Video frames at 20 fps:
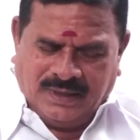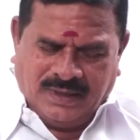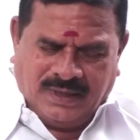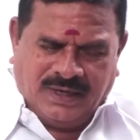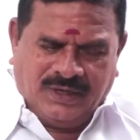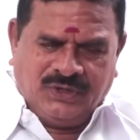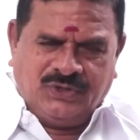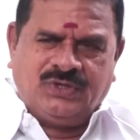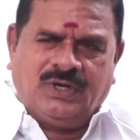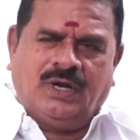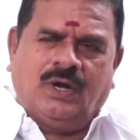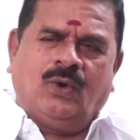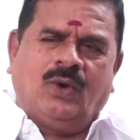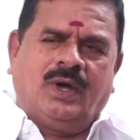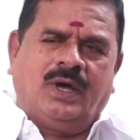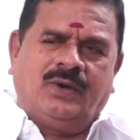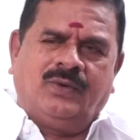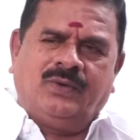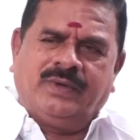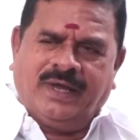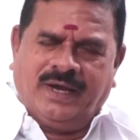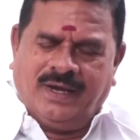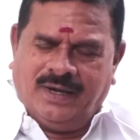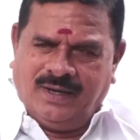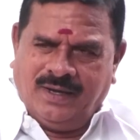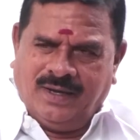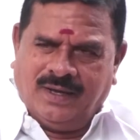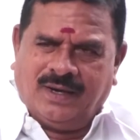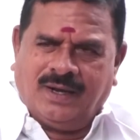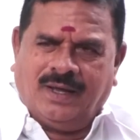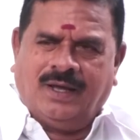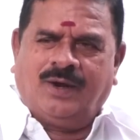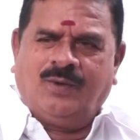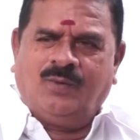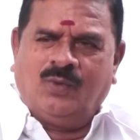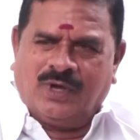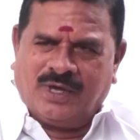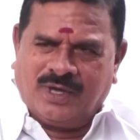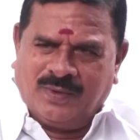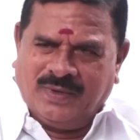హరీష్ రావు గారు కేటీఆర్ గారు
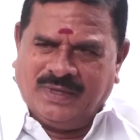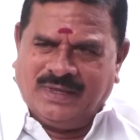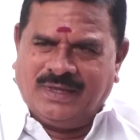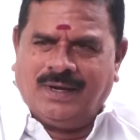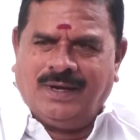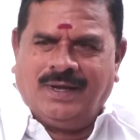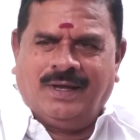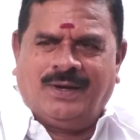ముఖ్యమంత్రి